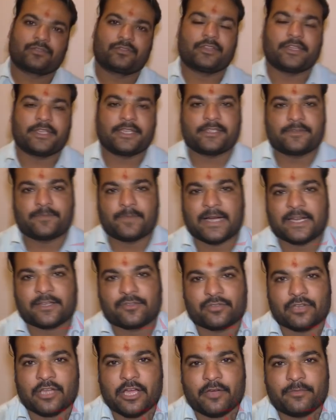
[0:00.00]
तो इस
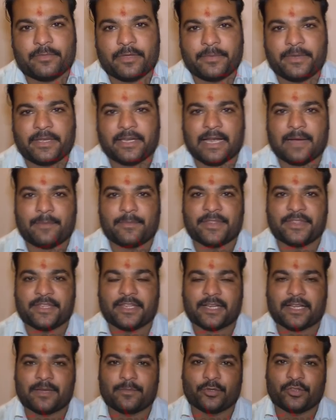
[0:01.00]
बार चुनाव में भी राम
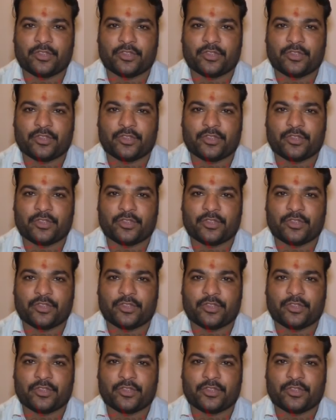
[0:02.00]
मंदिर का